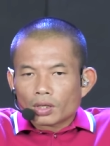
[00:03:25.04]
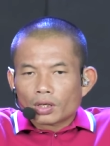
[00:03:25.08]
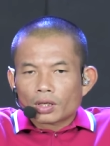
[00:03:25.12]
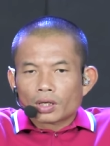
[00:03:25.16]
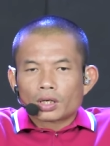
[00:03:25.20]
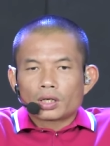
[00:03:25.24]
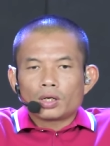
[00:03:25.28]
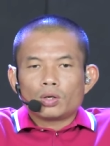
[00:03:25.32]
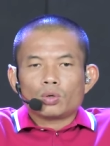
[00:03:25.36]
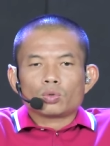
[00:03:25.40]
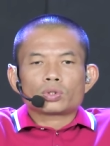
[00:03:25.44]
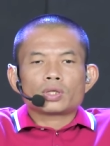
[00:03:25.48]

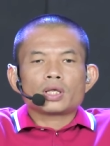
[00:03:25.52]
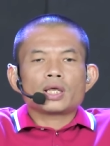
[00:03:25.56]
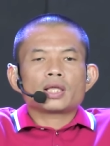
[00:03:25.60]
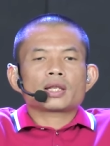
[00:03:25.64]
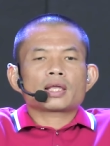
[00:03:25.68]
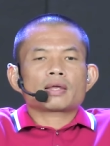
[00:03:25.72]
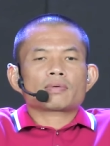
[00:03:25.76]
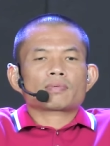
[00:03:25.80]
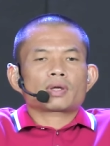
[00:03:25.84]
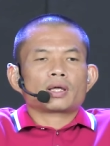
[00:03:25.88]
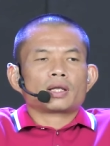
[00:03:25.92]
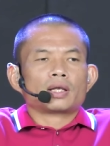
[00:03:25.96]
Cái đầu tiên
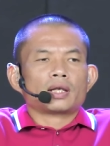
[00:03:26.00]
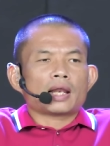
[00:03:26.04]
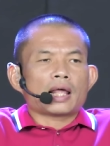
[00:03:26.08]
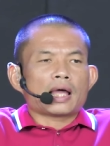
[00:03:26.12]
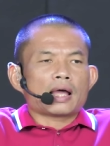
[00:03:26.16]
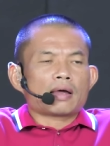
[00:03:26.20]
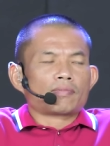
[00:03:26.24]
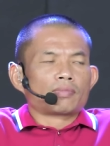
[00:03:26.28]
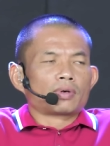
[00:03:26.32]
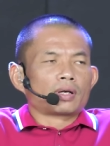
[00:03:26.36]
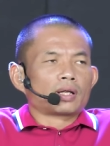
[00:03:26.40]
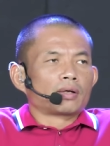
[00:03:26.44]
em cần
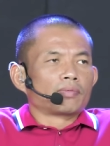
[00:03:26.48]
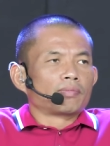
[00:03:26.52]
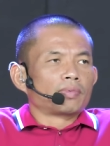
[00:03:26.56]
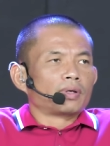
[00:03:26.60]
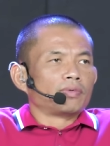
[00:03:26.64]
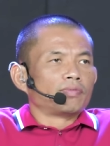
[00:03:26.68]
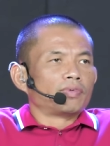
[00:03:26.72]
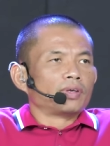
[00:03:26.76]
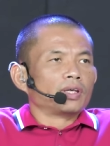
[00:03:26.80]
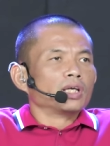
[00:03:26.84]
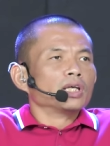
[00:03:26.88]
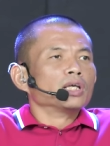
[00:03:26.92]
làm là mình
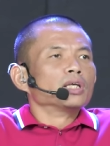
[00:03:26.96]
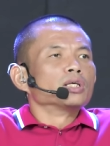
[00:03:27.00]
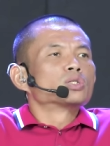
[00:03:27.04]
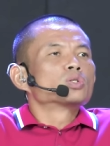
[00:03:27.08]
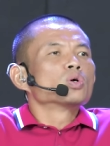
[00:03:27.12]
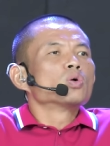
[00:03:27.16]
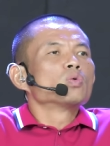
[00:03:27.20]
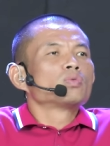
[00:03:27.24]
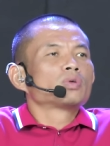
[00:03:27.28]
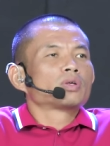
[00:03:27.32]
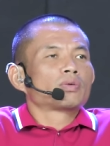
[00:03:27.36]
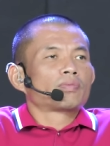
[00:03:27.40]
phải hình
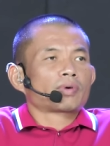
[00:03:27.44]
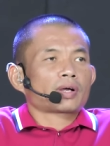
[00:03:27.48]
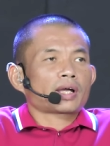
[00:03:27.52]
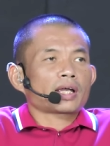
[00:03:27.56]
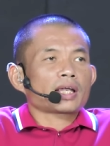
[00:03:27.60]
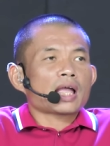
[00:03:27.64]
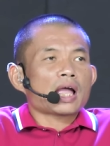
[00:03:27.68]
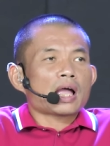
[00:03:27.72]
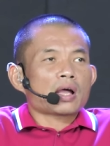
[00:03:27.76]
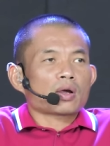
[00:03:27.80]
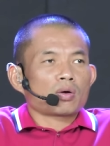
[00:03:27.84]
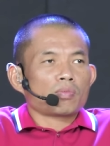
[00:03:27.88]
dung mà khách
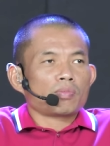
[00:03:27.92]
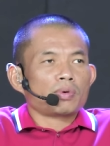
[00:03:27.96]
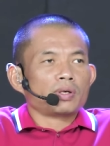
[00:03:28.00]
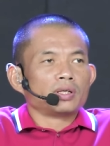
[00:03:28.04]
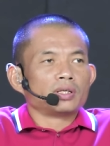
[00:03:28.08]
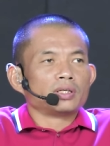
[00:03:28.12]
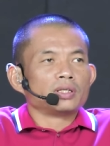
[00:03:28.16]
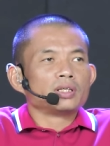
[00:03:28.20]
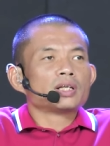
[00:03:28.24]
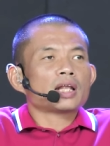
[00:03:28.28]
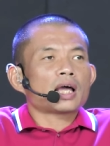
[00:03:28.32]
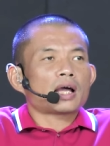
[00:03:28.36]
hàng của mình
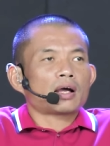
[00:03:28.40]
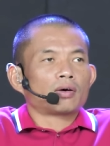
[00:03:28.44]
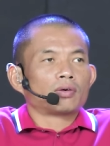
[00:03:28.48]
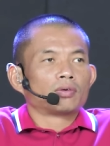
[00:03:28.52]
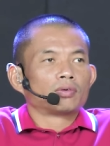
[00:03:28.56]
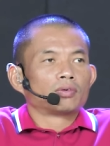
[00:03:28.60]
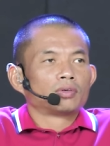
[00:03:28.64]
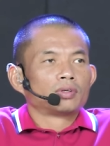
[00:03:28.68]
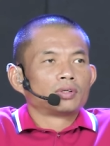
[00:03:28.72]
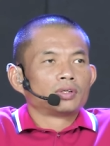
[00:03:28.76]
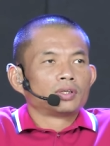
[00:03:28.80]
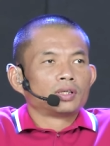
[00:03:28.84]
như nào.
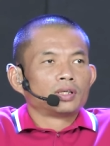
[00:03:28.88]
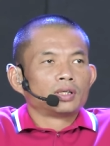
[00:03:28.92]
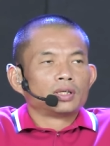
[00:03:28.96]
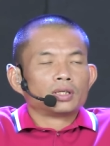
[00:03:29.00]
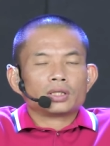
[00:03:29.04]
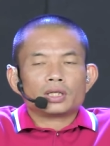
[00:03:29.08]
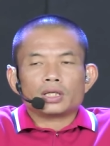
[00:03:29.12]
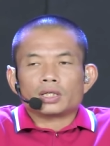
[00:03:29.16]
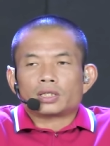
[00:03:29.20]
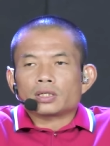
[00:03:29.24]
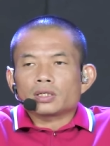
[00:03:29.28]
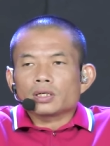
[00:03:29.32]

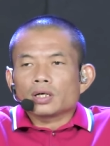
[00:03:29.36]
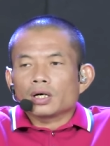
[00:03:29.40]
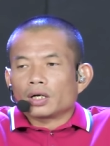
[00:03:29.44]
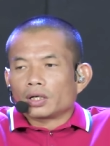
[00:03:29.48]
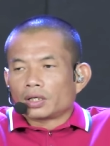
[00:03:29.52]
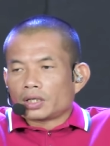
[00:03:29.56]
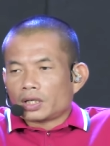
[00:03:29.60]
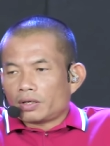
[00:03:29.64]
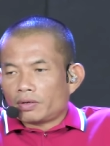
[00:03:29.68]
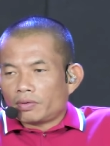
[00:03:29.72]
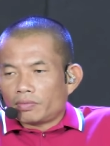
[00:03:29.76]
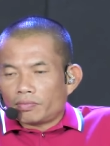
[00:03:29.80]
Thì thường
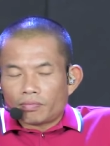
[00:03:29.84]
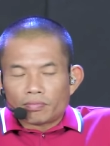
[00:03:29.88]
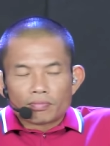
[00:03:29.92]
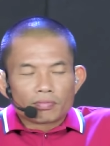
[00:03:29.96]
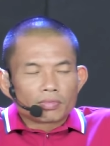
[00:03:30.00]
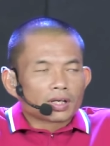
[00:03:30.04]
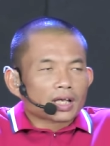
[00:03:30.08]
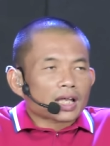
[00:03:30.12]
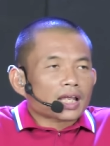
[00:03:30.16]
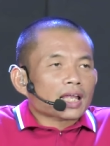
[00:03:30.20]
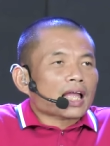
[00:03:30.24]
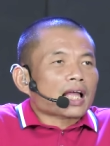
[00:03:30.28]
thì
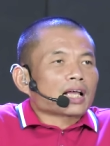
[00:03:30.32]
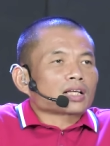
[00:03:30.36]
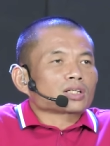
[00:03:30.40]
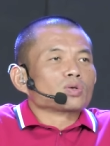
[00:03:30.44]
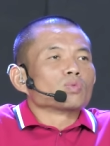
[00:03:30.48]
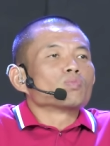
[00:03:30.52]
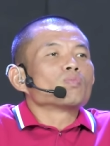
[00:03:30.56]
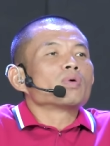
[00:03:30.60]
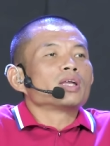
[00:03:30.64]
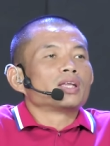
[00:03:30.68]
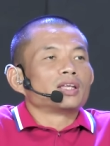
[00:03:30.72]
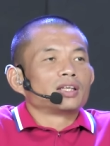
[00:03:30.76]
khách hàng
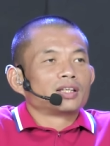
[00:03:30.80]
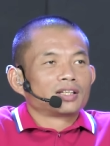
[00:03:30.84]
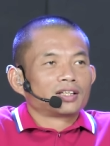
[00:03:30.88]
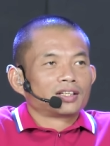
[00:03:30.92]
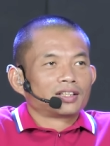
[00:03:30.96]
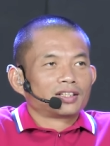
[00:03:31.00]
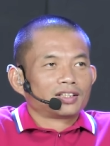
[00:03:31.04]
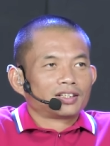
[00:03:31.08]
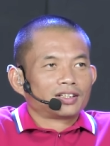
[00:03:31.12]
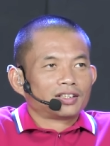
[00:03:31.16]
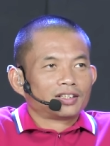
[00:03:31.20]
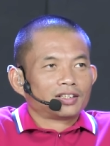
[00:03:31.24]
giống mình.
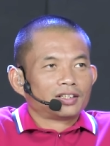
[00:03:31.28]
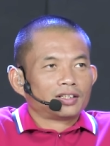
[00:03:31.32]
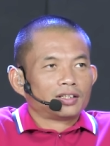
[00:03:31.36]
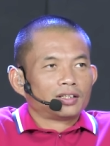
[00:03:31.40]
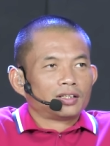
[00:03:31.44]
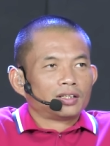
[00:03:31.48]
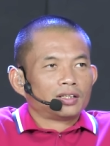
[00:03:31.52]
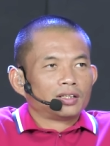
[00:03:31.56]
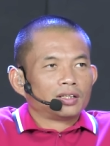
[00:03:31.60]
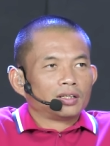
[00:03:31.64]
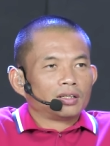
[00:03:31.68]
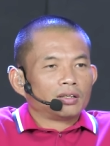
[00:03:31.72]

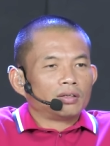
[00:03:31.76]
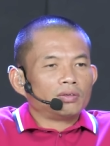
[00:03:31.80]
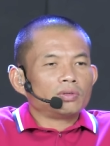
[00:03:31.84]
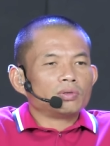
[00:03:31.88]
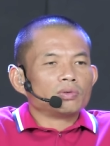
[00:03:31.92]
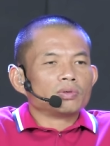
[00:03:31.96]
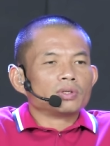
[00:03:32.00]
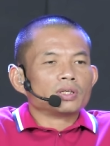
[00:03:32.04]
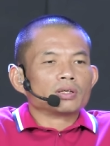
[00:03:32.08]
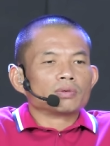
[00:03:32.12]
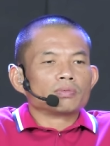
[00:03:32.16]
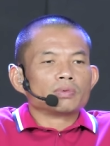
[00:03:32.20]
Thế
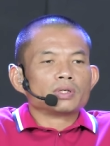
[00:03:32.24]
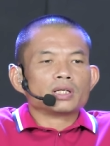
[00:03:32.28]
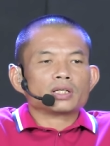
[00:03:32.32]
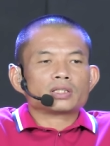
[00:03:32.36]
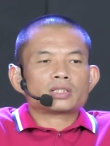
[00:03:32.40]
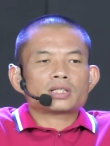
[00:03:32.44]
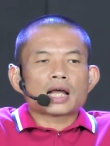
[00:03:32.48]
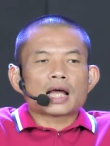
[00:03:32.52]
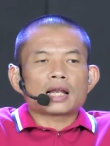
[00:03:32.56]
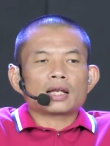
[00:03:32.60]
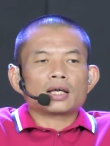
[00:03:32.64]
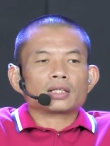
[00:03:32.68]
rồi bây giờ
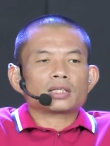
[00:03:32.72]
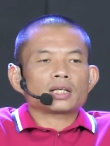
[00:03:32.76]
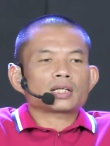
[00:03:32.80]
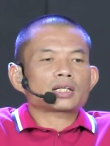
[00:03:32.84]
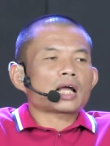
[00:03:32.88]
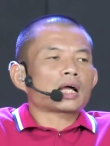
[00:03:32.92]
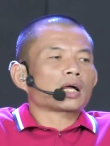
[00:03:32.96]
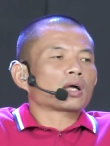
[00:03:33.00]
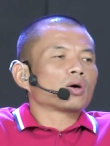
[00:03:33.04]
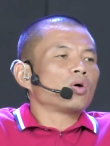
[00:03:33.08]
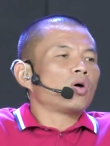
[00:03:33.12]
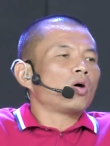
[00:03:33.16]
trả lời tất
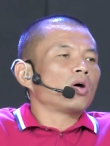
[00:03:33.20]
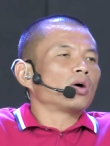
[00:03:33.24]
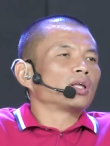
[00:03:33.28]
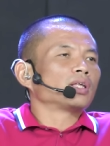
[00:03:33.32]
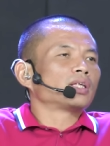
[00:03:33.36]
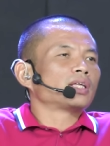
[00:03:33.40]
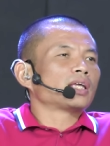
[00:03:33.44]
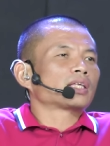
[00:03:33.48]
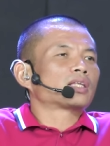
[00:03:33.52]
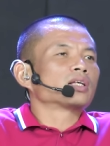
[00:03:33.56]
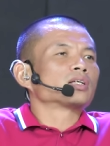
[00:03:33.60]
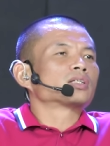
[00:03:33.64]
cả câu hỏi này
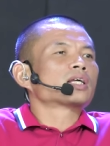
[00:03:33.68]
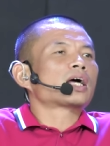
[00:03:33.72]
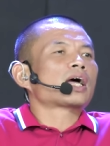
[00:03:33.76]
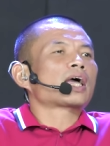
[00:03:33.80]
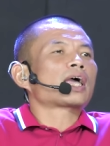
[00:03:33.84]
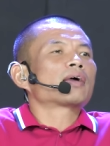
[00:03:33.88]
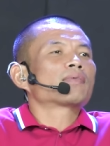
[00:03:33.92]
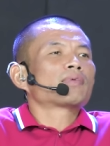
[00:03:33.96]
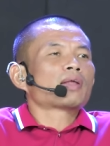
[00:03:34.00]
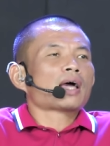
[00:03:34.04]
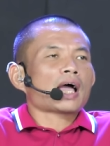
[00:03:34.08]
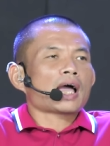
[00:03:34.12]
thì thực ra
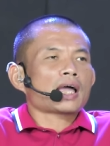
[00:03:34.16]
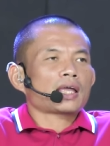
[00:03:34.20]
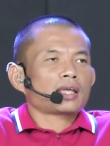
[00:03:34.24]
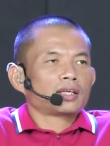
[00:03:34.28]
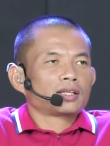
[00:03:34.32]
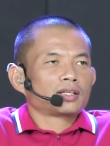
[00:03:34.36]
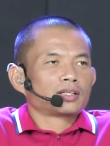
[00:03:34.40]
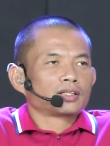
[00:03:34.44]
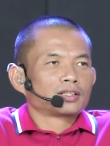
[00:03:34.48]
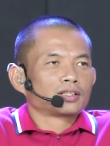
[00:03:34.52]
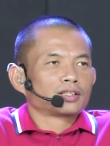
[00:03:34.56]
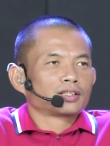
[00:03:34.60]
em là ai?
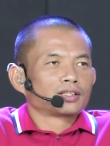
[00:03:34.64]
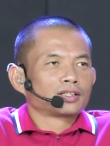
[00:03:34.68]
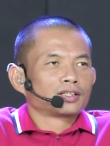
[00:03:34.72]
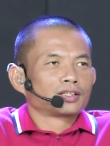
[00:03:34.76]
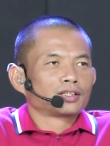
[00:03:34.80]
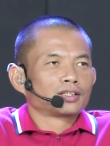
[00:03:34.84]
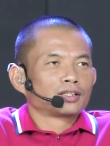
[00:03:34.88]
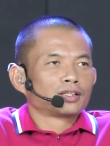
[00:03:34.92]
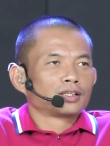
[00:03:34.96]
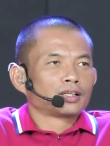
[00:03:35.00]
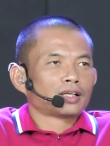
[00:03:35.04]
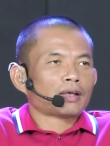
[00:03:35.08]

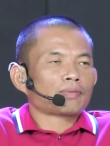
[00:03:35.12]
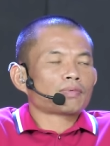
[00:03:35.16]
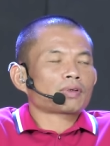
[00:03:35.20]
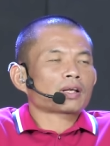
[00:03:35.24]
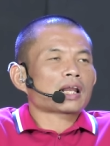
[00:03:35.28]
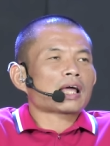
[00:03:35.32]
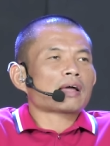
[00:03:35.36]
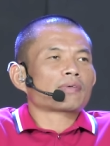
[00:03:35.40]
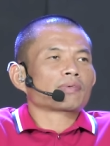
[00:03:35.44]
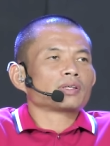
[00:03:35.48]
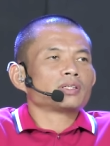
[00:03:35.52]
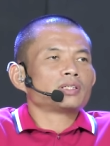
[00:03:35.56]
Em đang
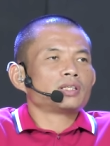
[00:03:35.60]
làm cái